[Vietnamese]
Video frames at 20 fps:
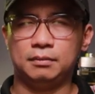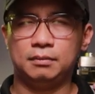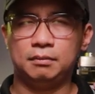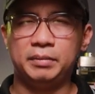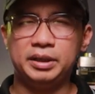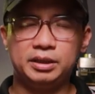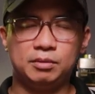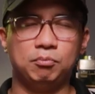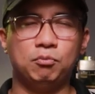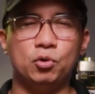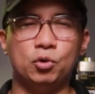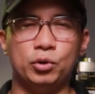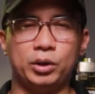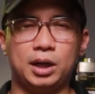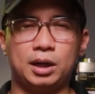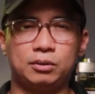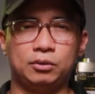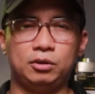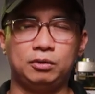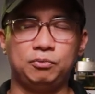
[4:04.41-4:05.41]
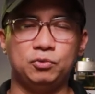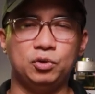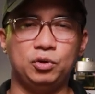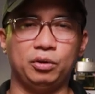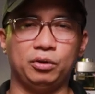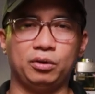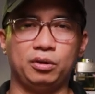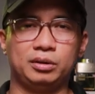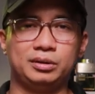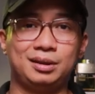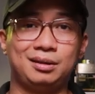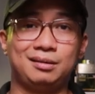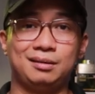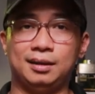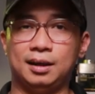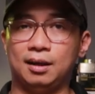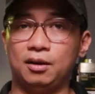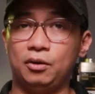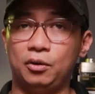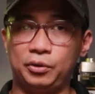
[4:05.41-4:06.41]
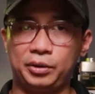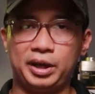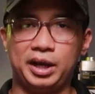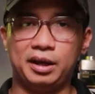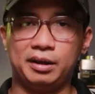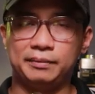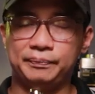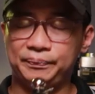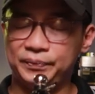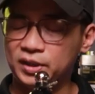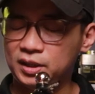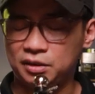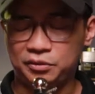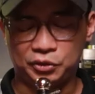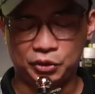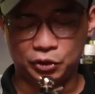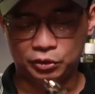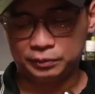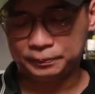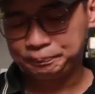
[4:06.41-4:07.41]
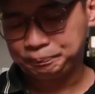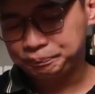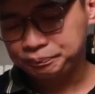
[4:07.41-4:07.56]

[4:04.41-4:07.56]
mix mùi các nốt mùi của nó rất là ok rất là tốt